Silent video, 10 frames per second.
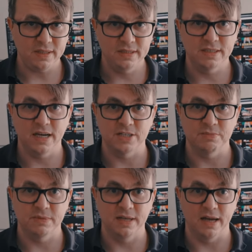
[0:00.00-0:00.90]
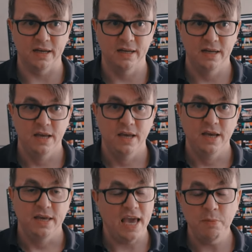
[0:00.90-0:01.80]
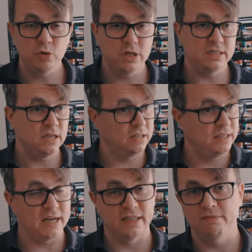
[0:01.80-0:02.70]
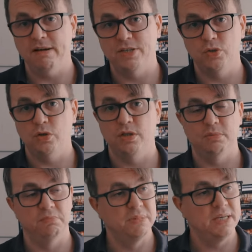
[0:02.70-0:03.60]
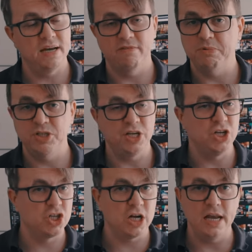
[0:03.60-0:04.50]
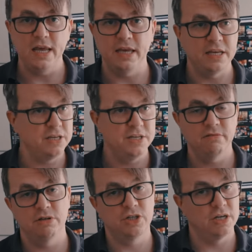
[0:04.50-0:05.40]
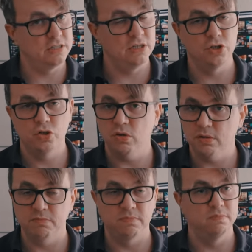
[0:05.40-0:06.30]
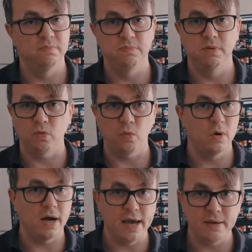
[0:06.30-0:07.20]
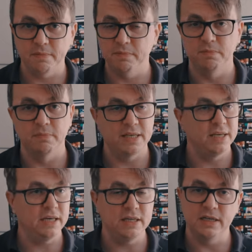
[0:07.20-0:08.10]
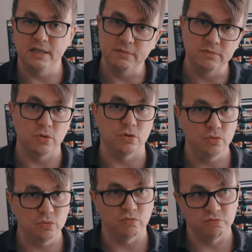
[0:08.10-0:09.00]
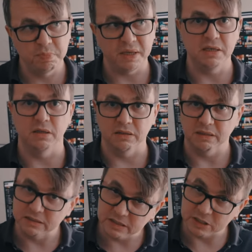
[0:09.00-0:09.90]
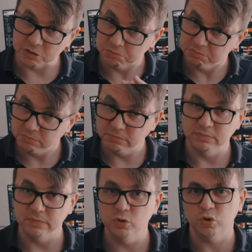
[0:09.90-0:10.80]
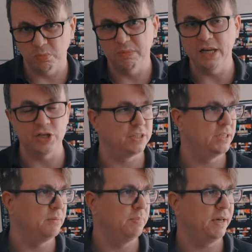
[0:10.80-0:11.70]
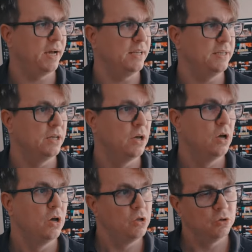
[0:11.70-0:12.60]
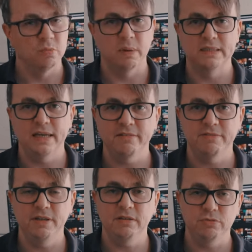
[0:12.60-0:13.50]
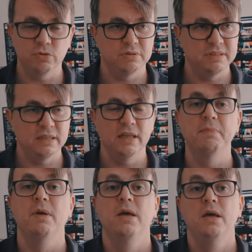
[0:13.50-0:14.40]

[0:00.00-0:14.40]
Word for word: скажем так. Я ему сказал, так, давай сегодня меня вообще не жалей, я не девочка, если что, ругай, матери, то есть, ну, в пределах, так скажем, ну, чтобы на личности не переходить. Тут базаров нет, все сделаем.